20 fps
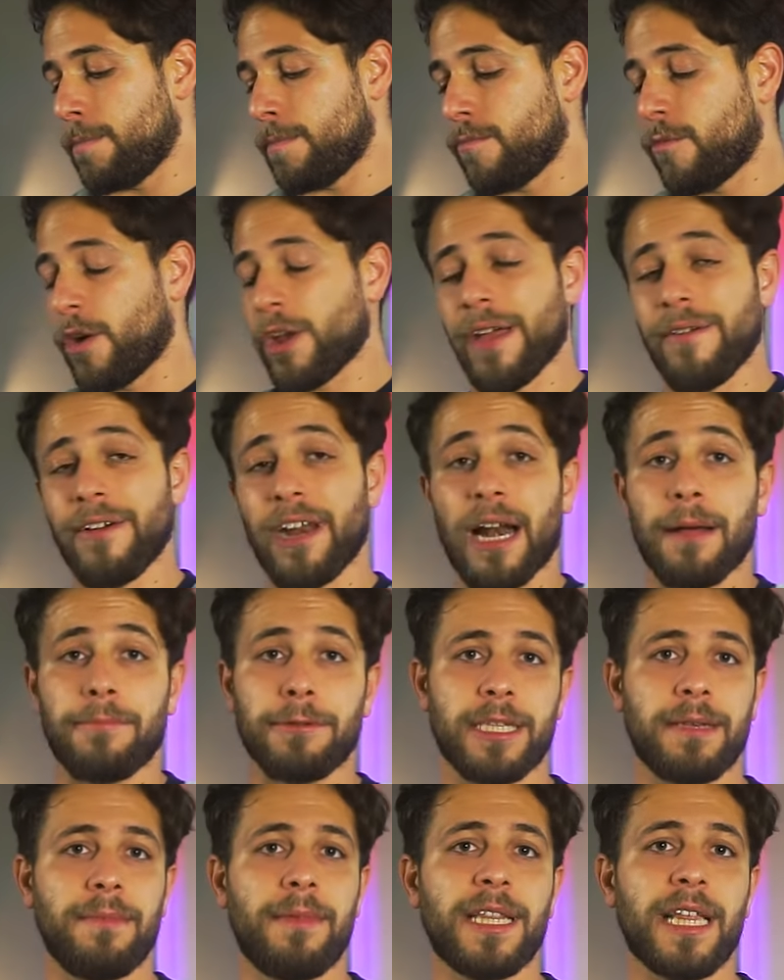voglio avere la
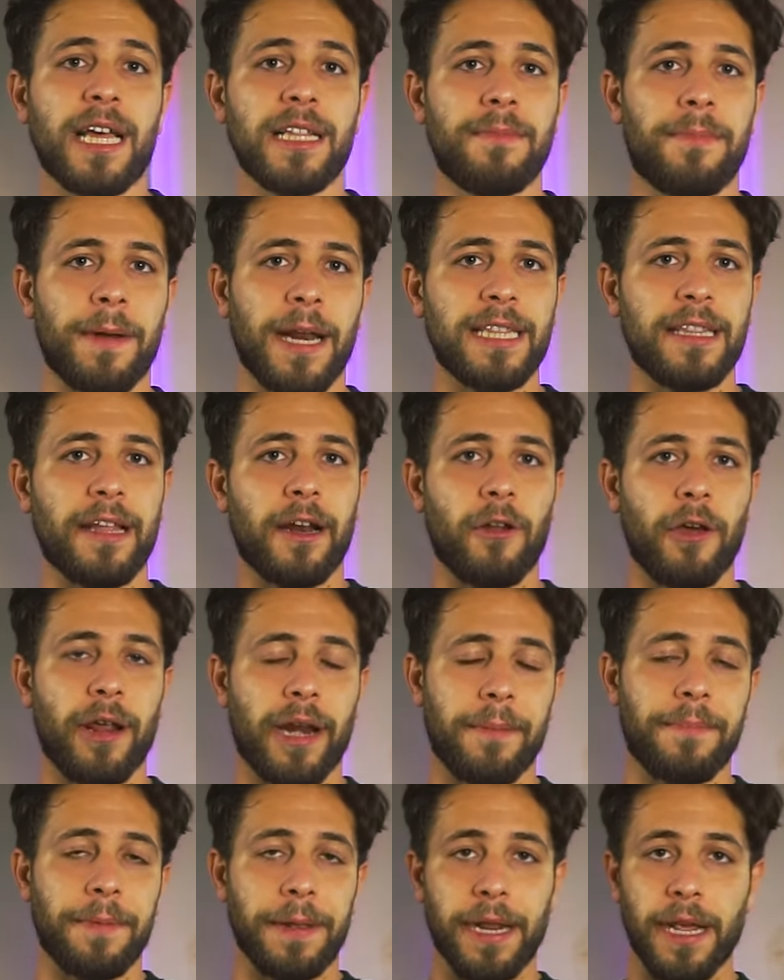possibilità di prenderlo e
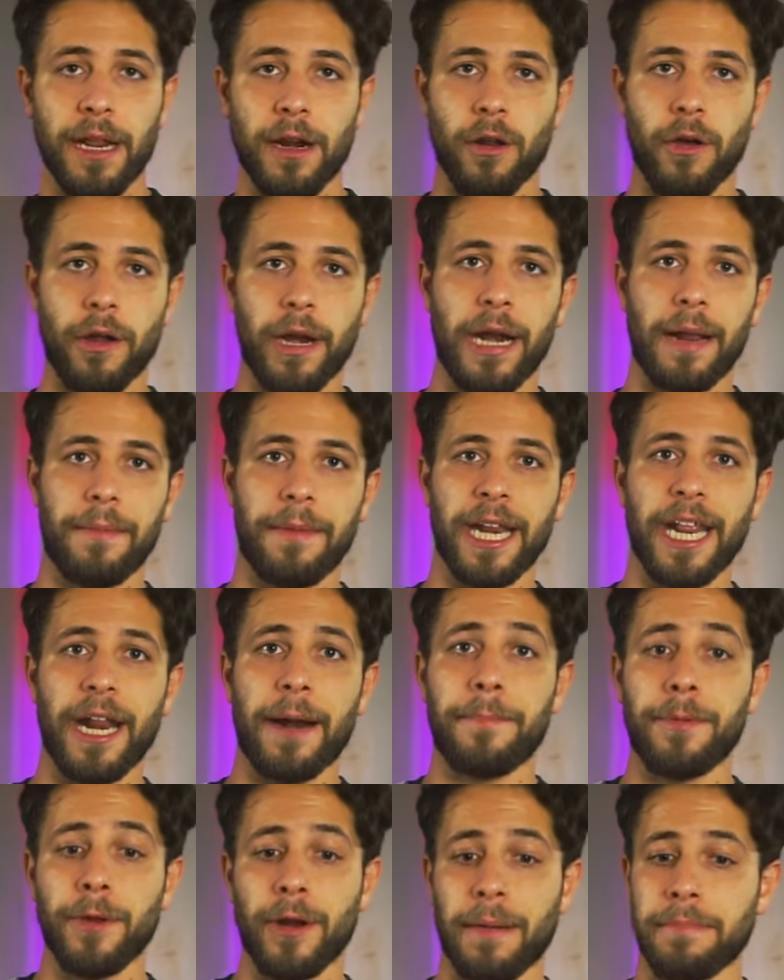reperirlo nella maniera
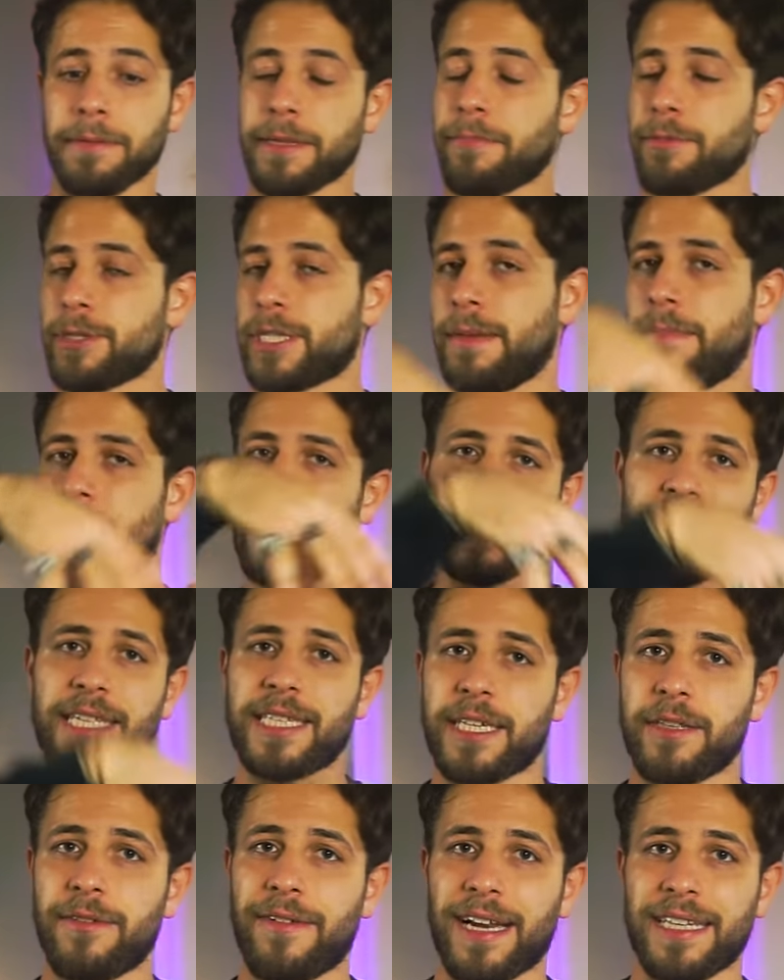più rapida possibile
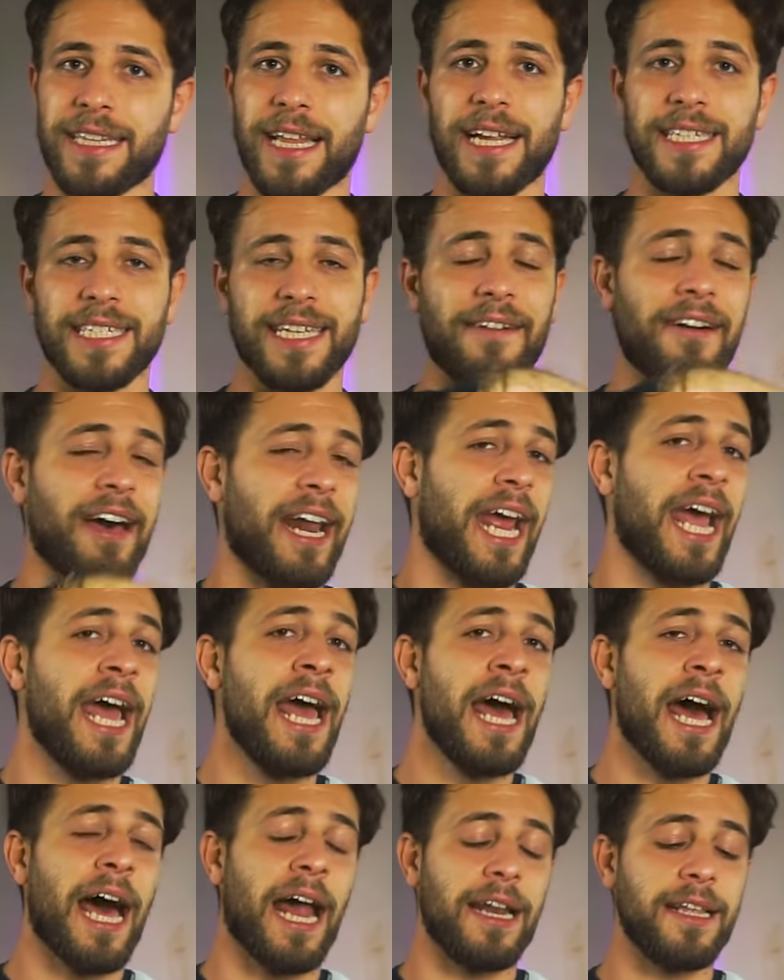senza dover andare a scavare
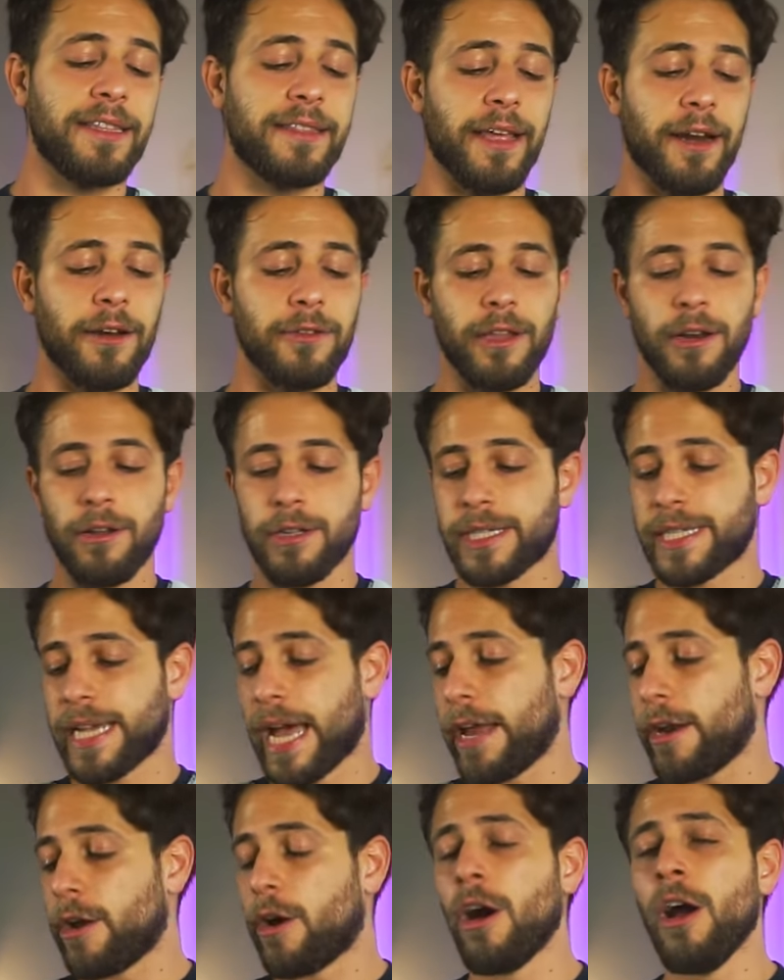all'interno dello
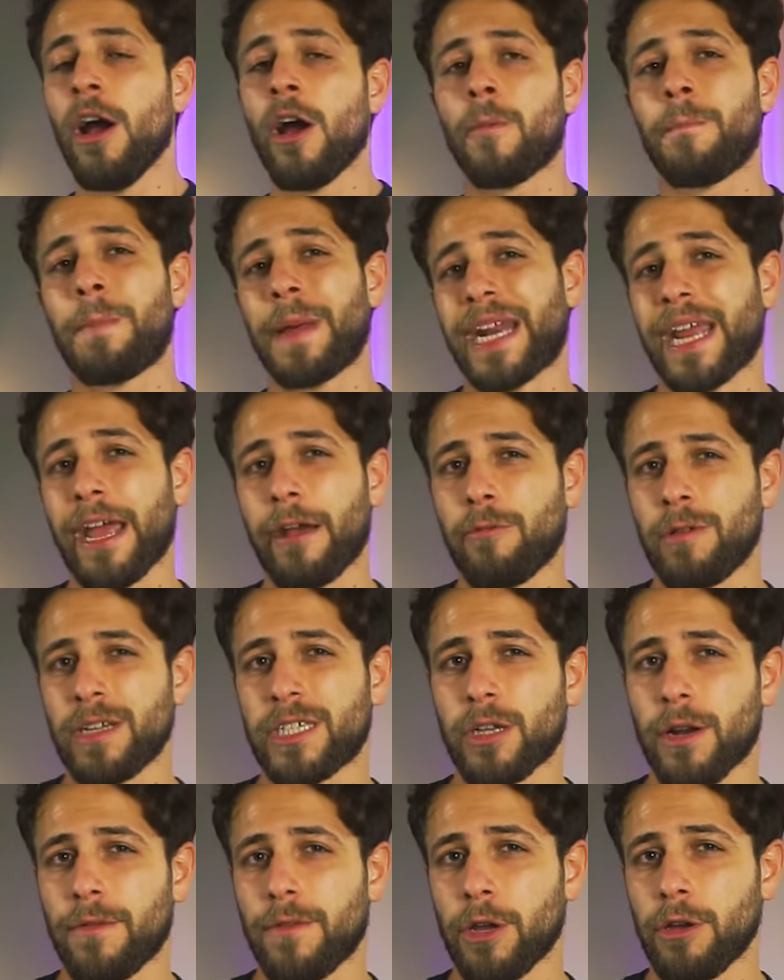zaino perché
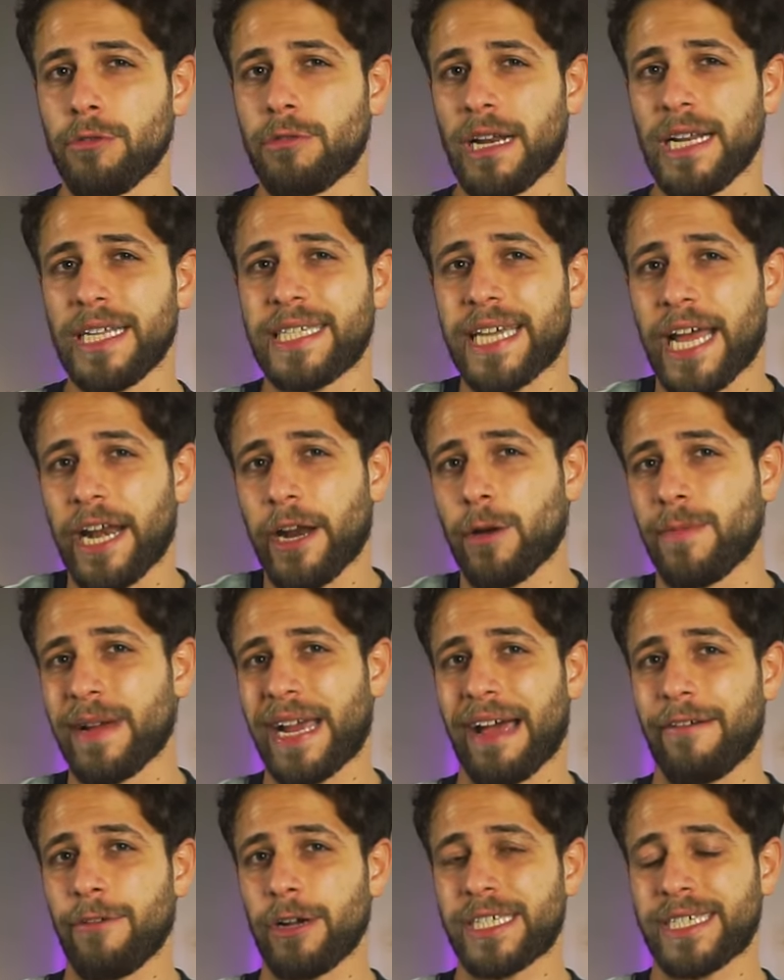questo lo voglio utilizzare come
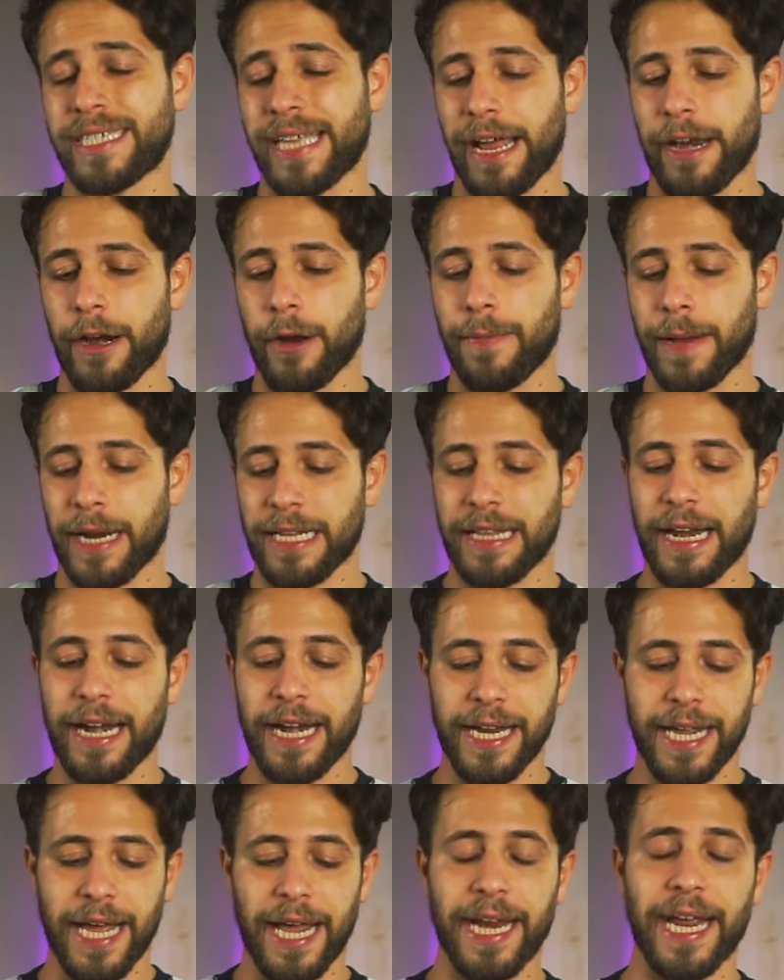cavo esterno per andare a
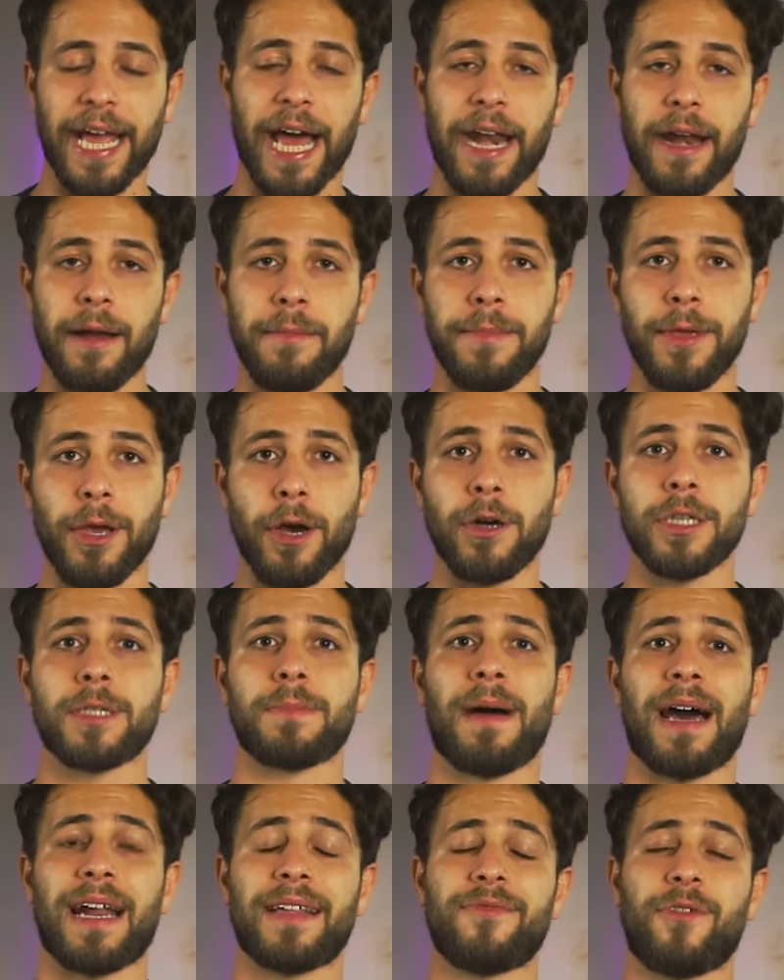ricaricare il mio
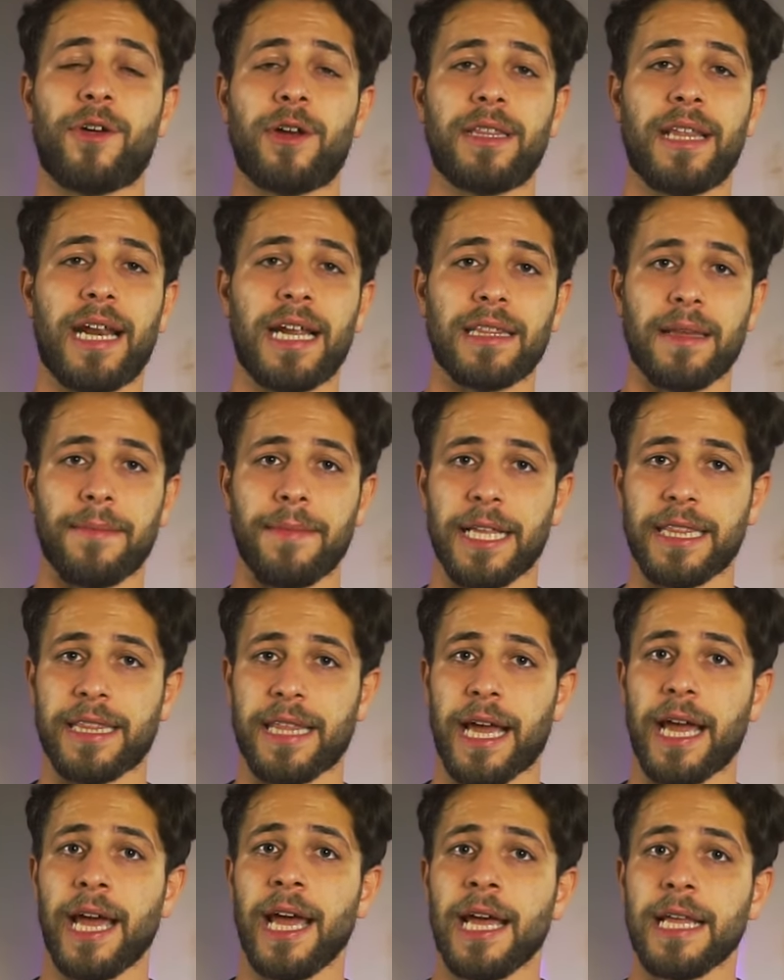smartphone
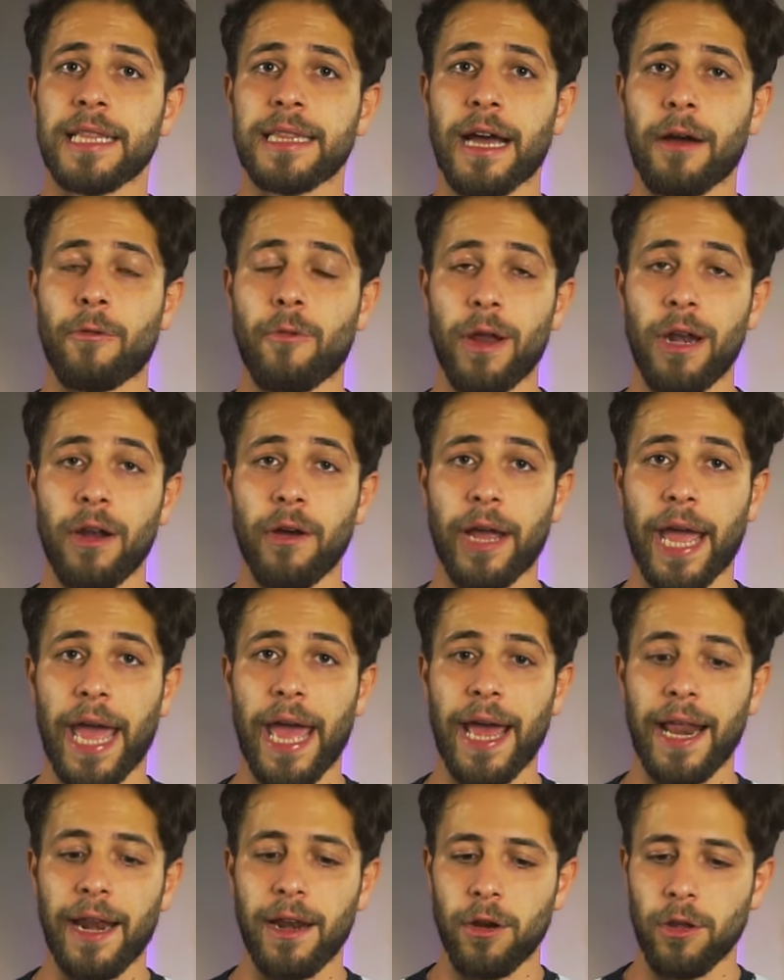direttamente da quello
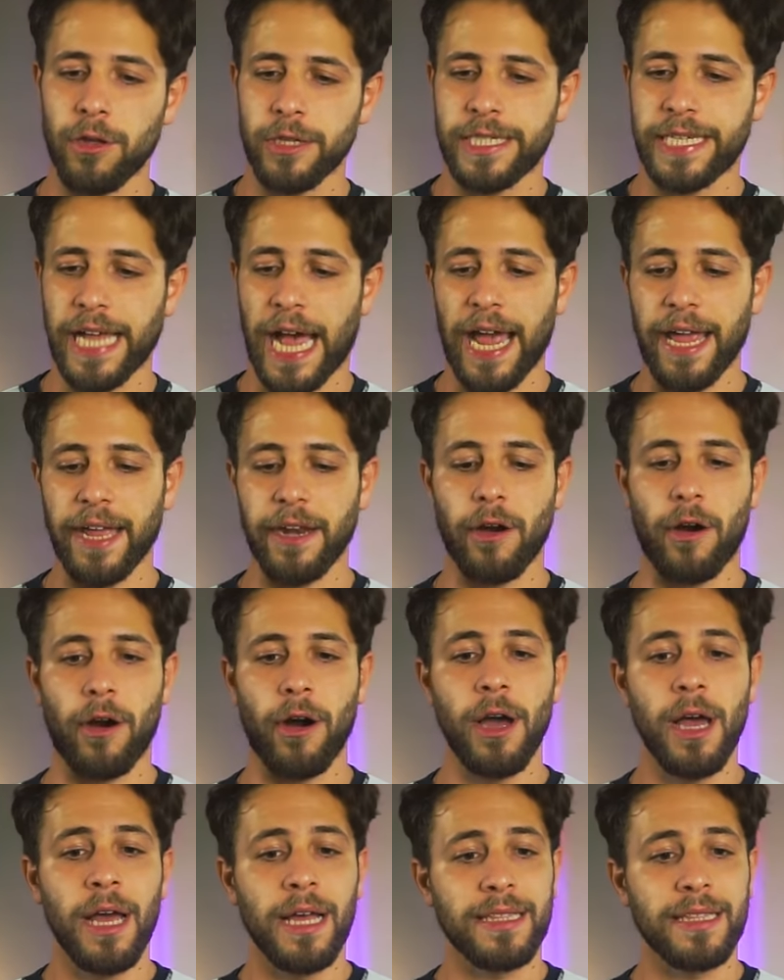che è lo zaino.